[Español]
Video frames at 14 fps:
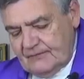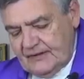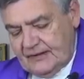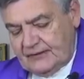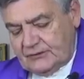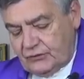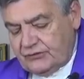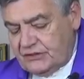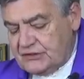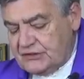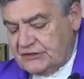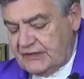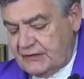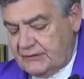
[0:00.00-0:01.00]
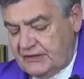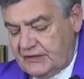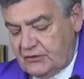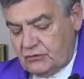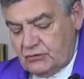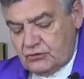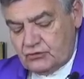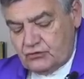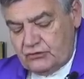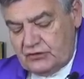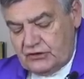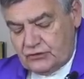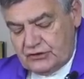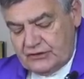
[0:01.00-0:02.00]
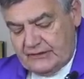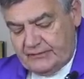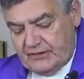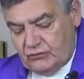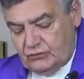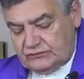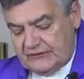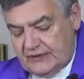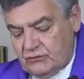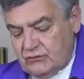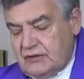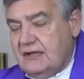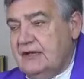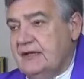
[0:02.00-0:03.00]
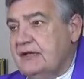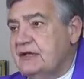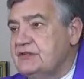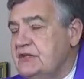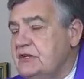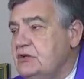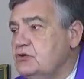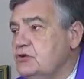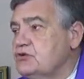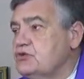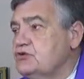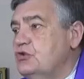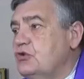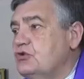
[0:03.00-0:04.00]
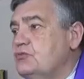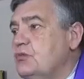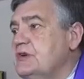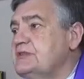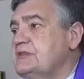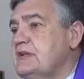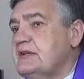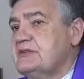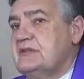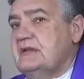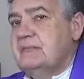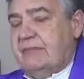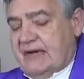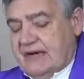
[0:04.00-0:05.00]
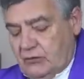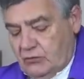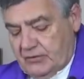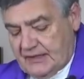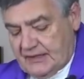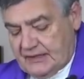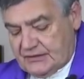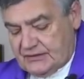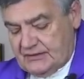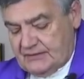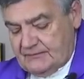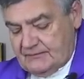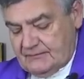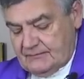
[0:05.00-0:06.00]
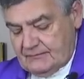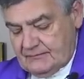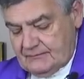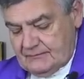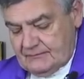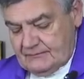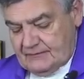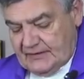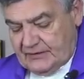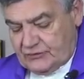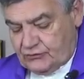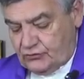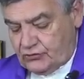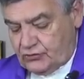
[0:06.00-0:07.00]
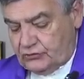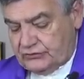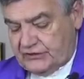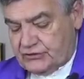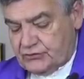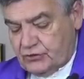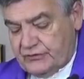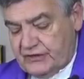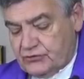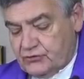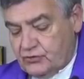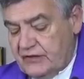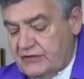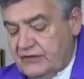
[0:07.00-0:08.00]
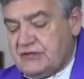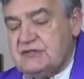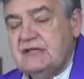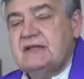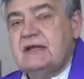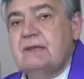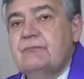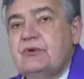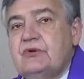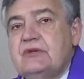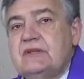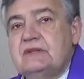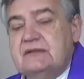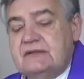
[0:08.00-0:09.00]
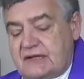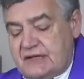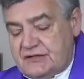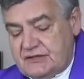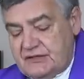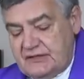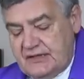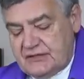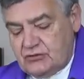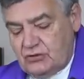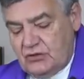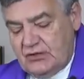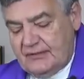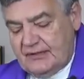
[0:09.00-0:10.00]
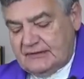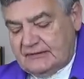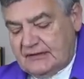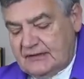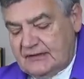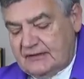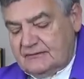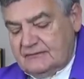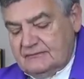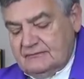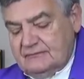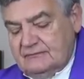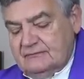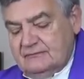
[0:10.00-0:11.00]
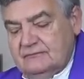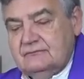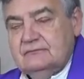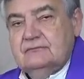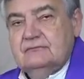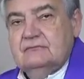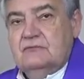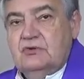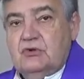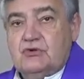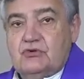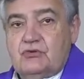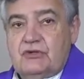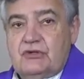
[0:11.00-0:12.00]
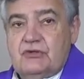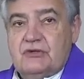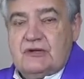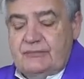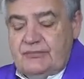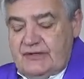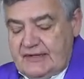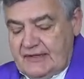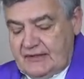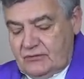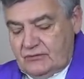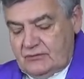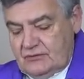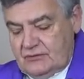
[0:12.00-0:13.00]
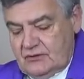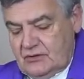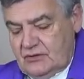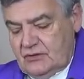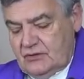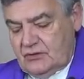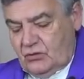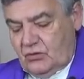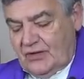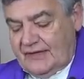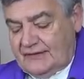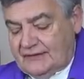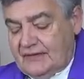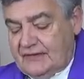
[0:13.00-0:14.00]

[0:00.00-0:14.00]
Entonces intervinieron los judíos y le preguntaron, ¿qué signos nos muestras para obrar así? Jesús contestó, destruid este templo y en tres días lo levantaré. Los judíos replicaron, cuarenta